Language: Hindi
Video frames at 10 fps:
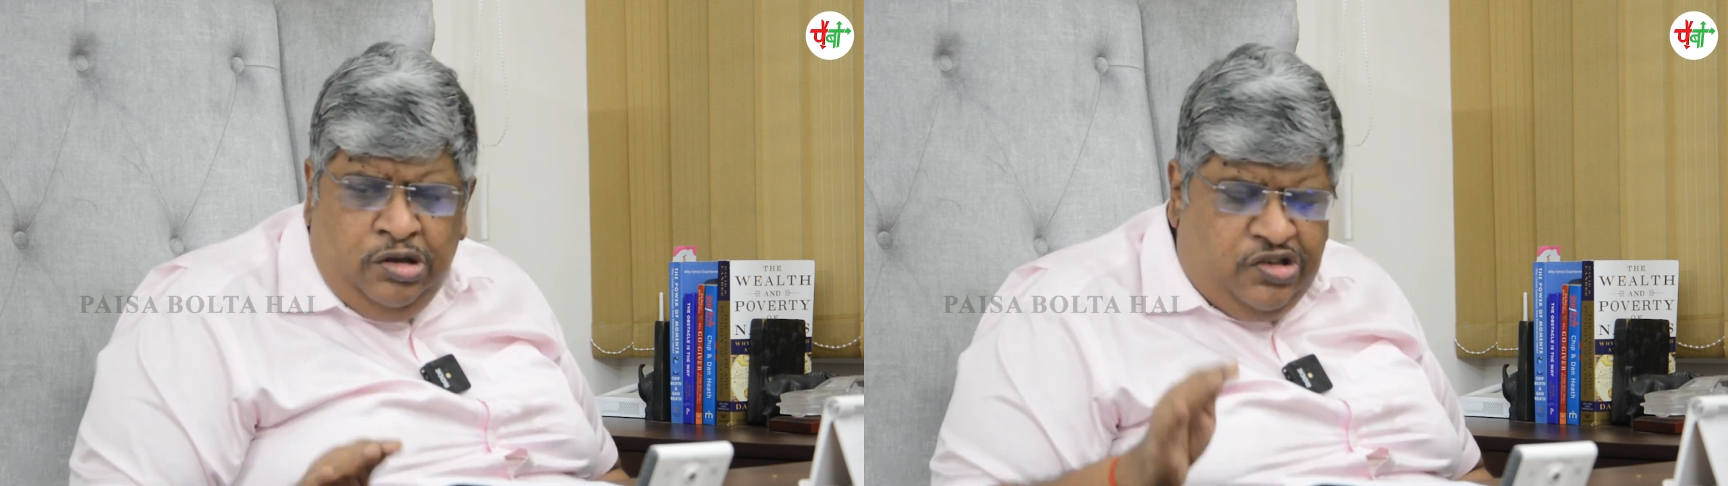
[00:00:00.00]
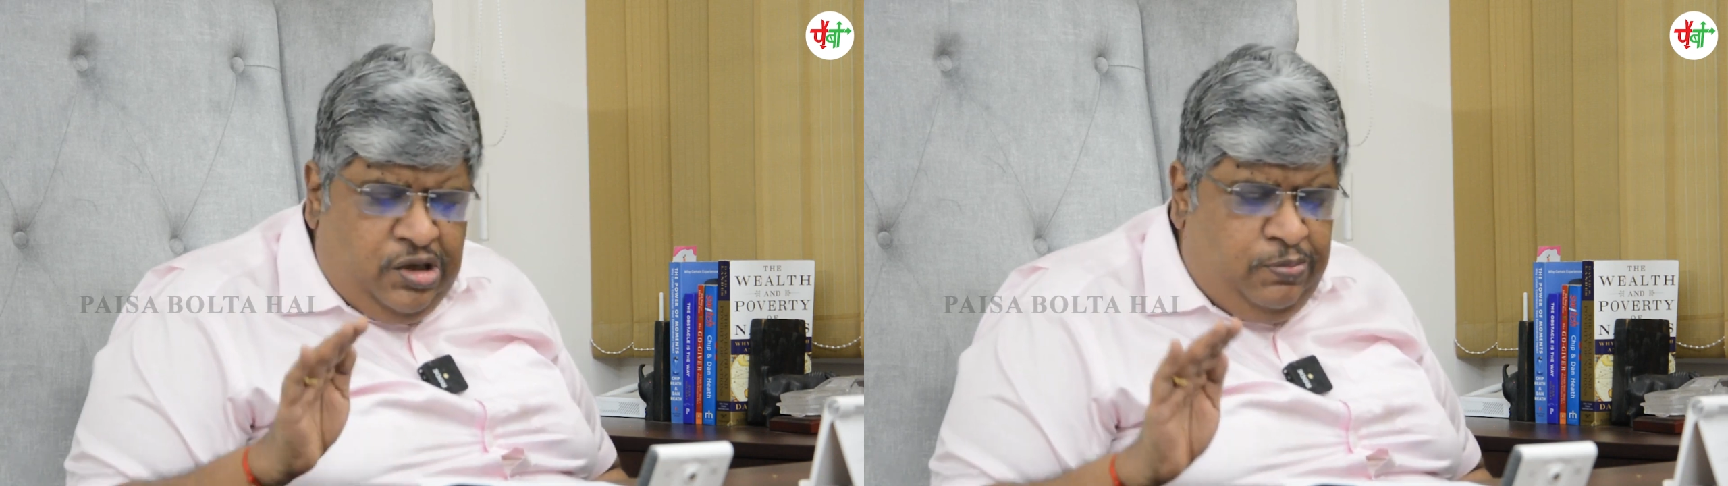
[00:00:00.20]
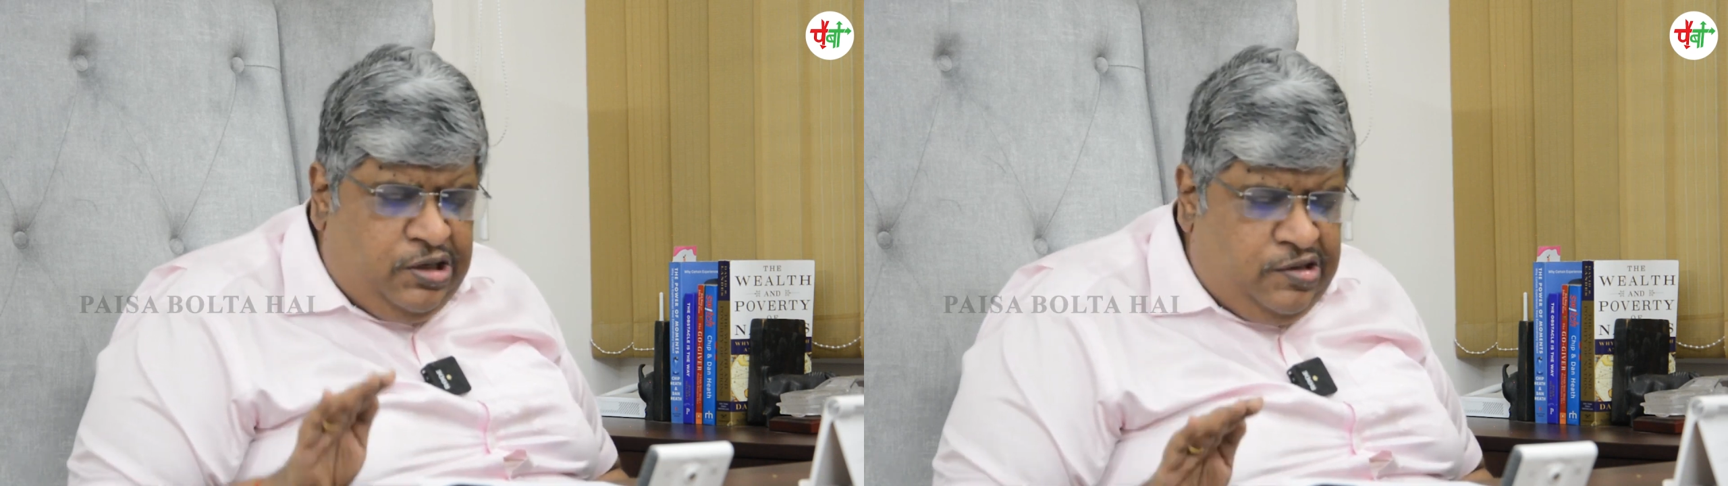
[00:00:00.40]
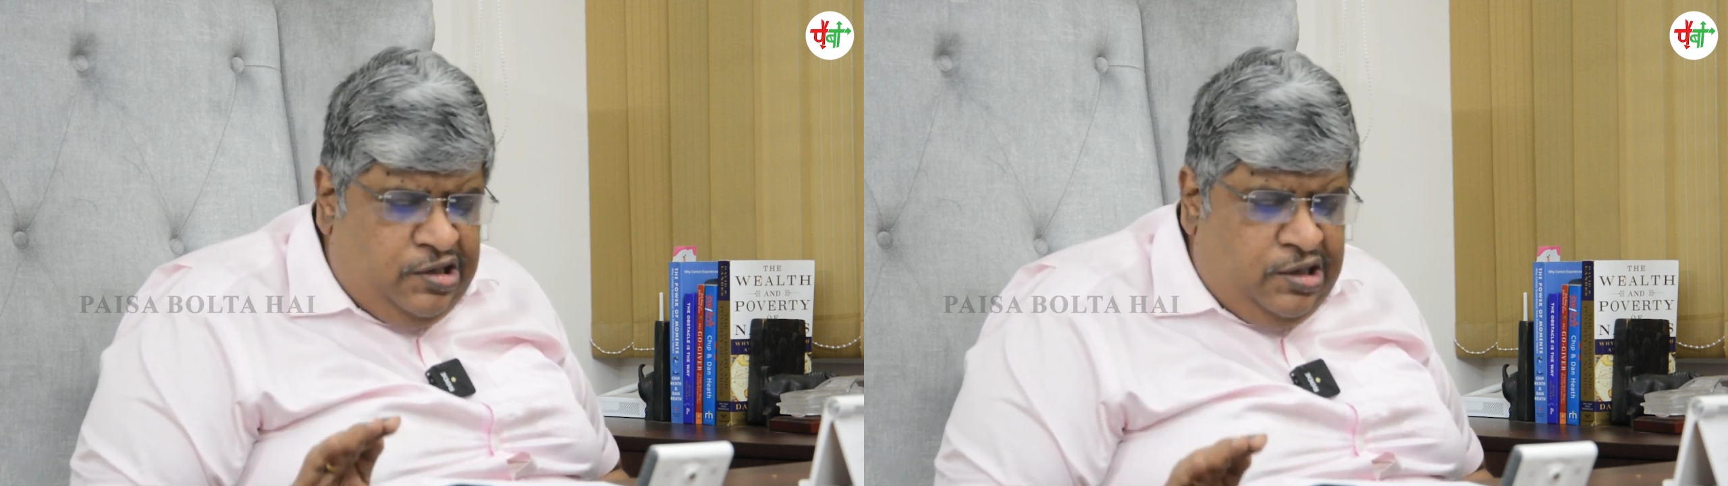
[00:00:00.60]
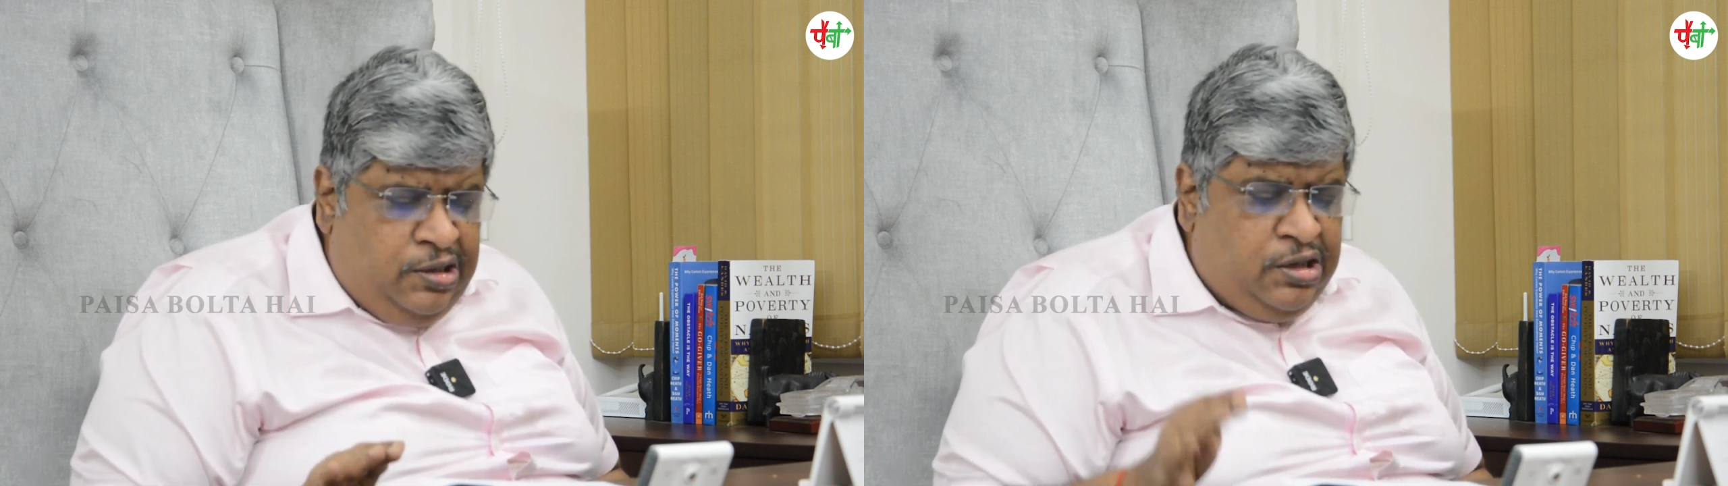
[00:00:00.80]
सब्र
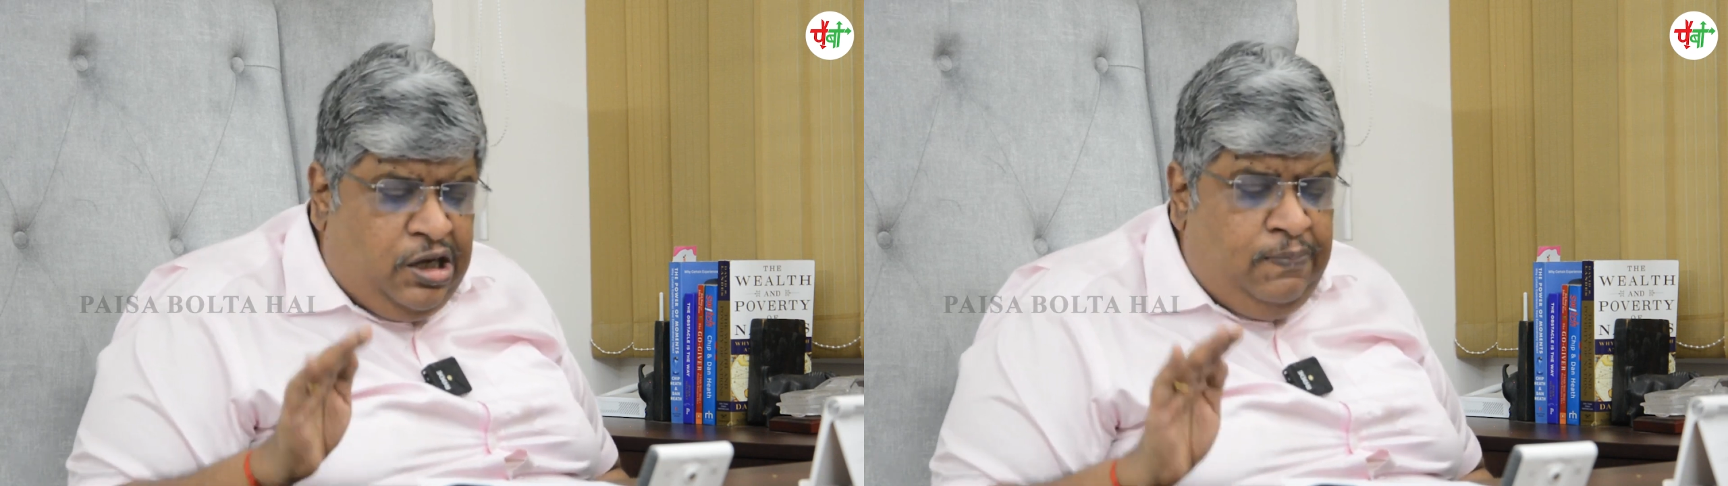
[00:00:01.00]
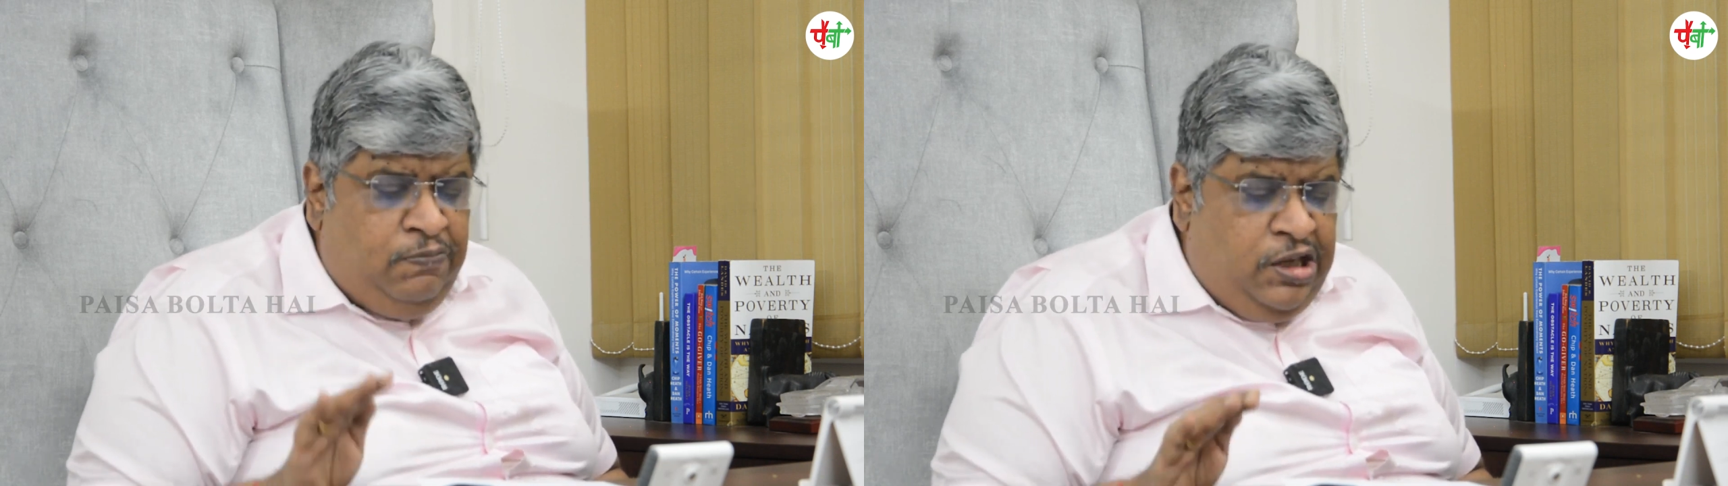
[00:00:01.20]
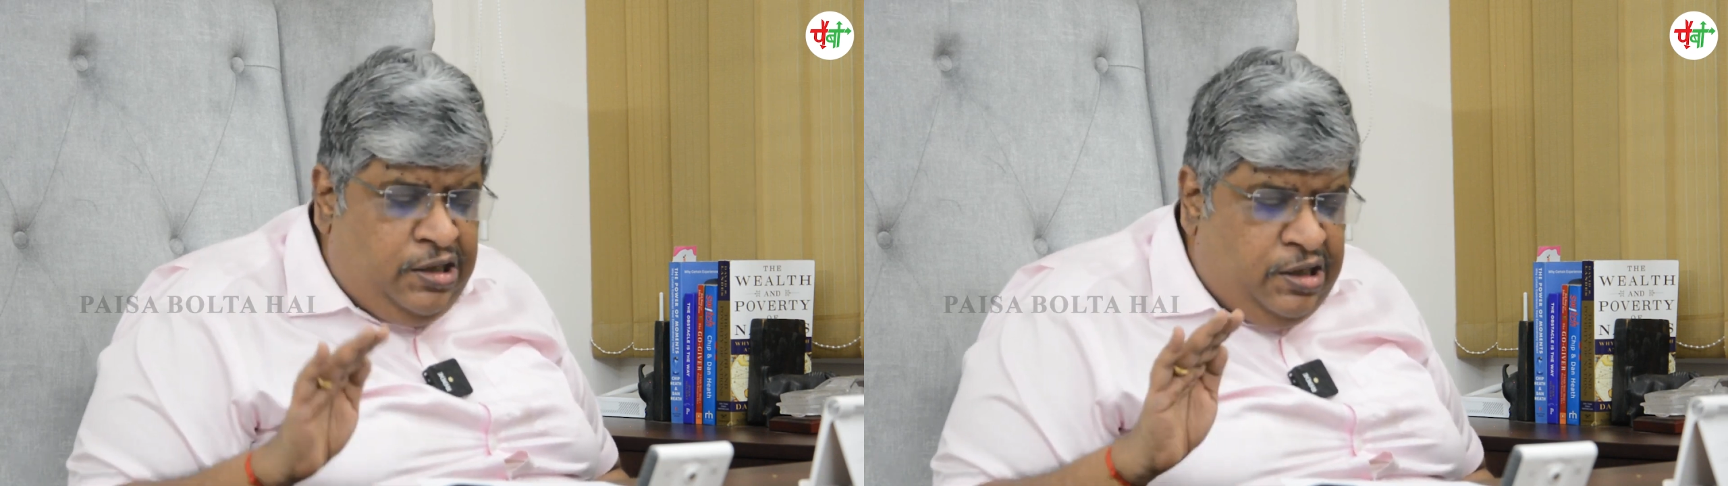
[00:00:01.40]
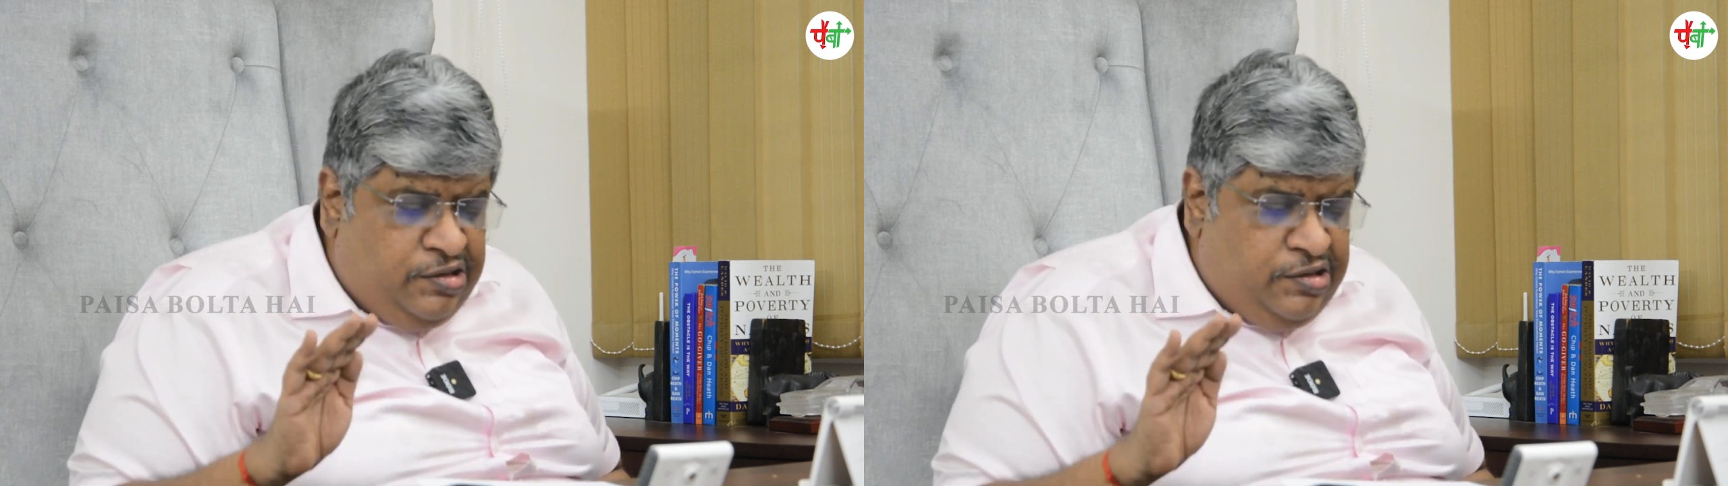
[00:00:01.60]
से काम लेना